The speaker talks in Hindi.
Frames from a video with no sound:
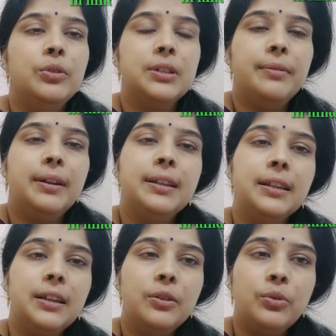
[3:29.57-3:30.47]
उसके बाद
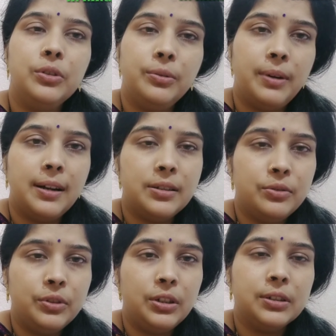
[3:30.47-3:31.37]
इनकी ग्रोथ दोबारा
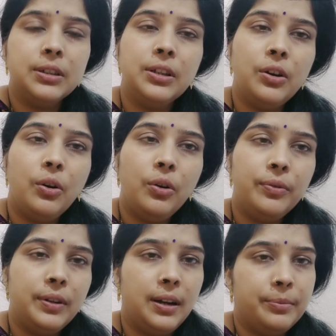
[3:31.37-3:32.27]
से होने लगती है और
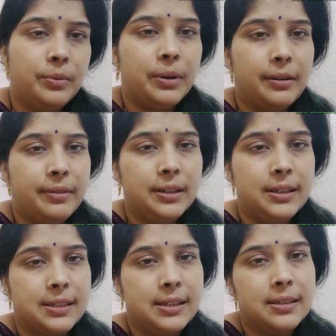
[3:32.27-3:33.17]
फिर आपको बार बार
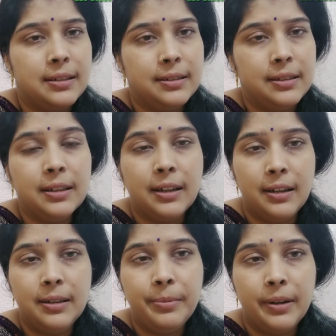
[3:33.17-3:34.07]
इसकी सर्जरी
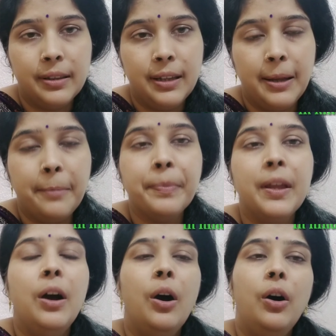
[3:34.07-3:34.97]
करानी पड़ती है
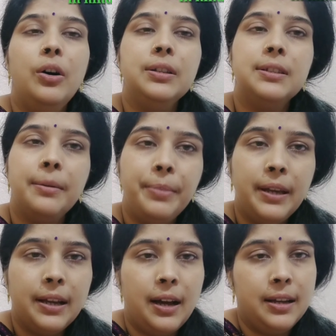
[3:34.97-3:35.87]
और
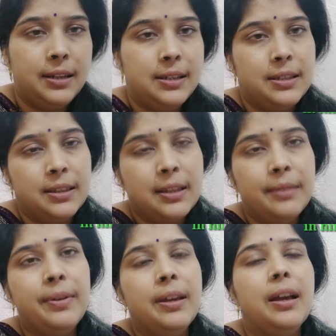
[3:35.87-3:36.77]
सभी कान के जितने
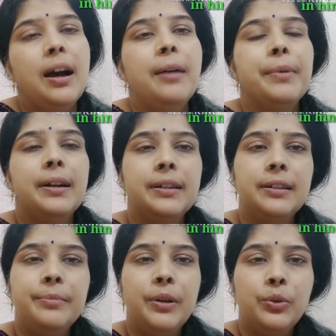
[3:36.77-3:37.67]
भी आपका
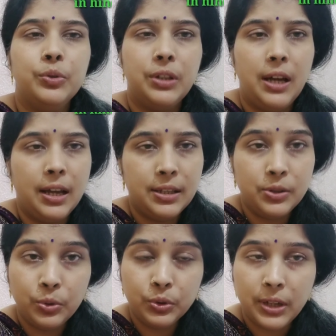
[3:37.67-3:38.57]
ट्रीटमेंट होता है
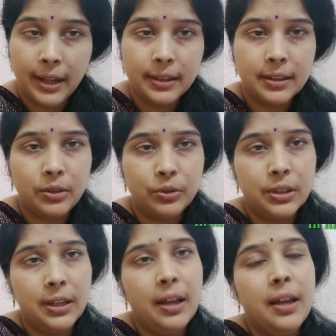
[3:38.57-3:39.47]
जो ज़्यादातर
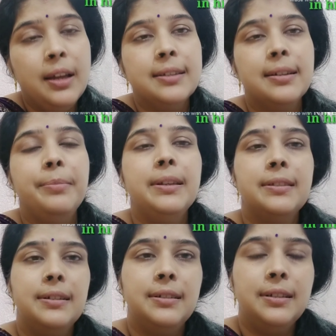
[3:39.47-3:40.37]
होते हैं सभी
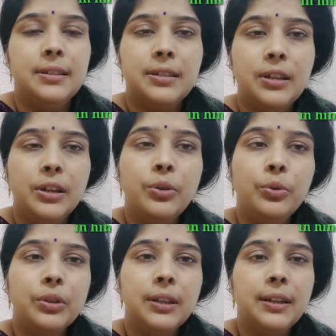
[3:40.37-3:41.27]
सर्जरी से ही
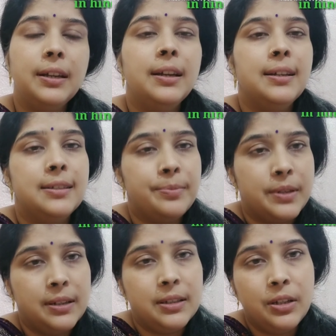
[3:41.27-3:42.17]
होते हैं जब
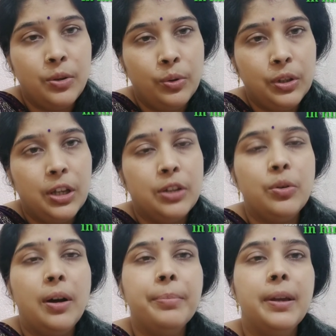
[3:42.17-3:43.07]
सर्जरी होती है
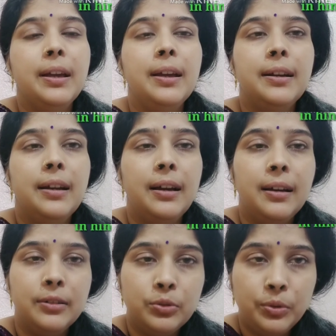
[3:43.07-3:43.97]
तो आपकी
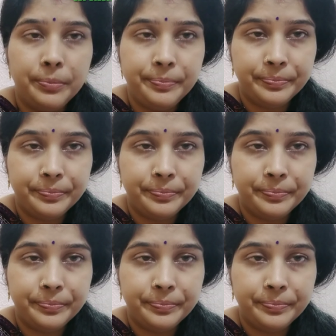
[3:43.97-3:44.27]
जो